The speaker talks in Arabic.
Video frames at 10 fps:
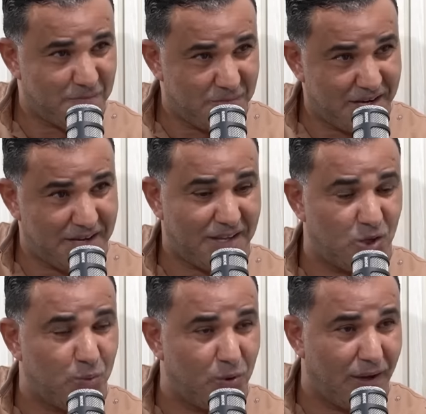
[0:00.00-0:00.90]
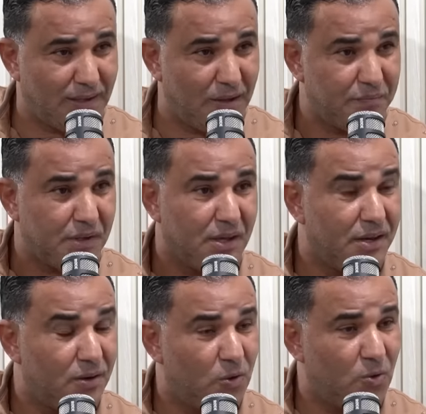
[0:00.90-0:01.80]
معناها نحكيو بالوحده
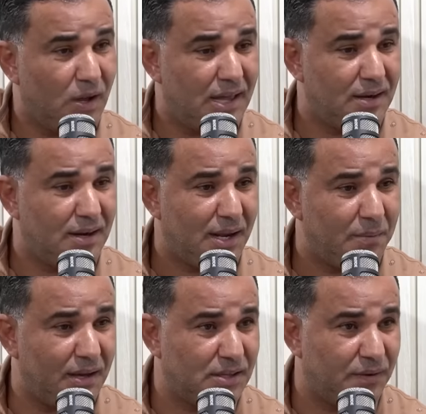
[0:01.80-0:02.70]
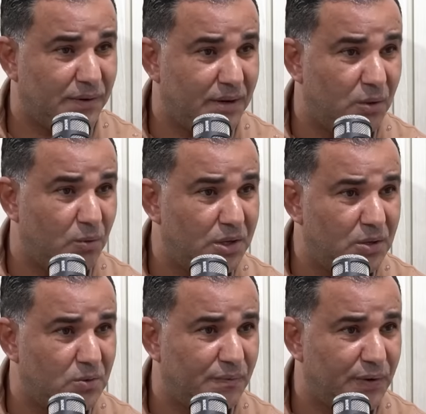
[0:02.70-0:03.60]
انا قلت له حاضر يا عربي هاي صفرة للذواتي
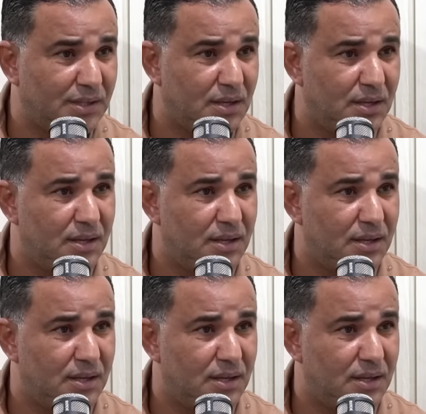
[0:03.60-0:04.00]
وزفرت